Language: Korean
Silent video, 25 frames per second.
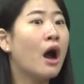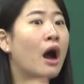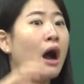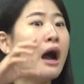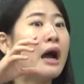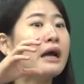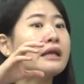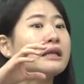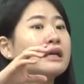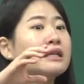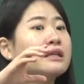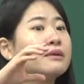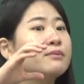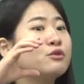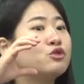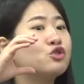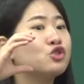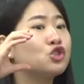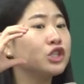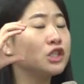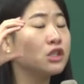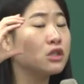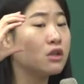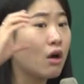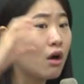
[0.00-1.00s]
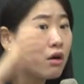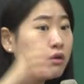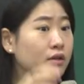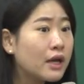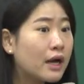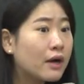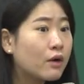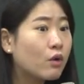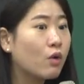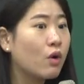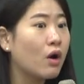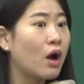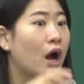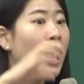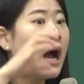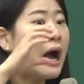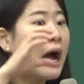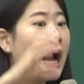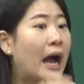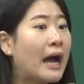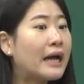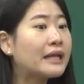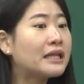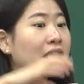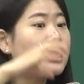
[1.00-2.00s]
하나님이 주시는 언약과
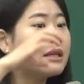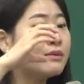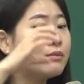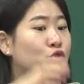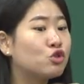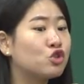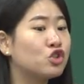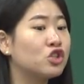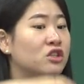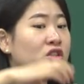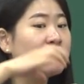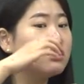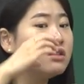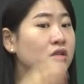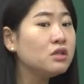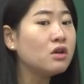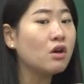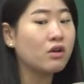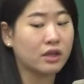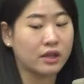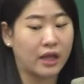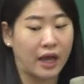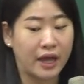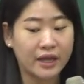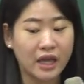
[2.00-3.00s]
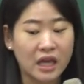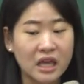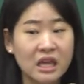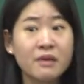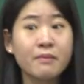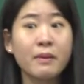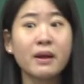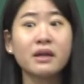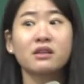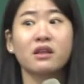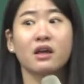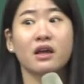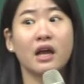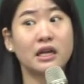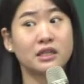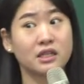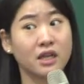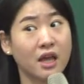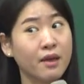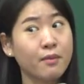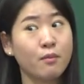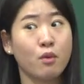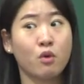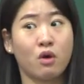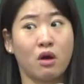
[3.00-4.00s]
하나님이 주신 능력이 나에게 임할 때
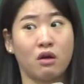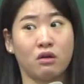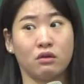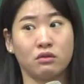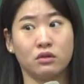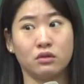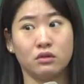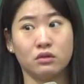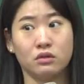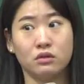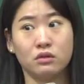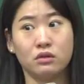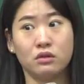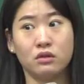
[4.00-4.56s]
가장 행복하거든.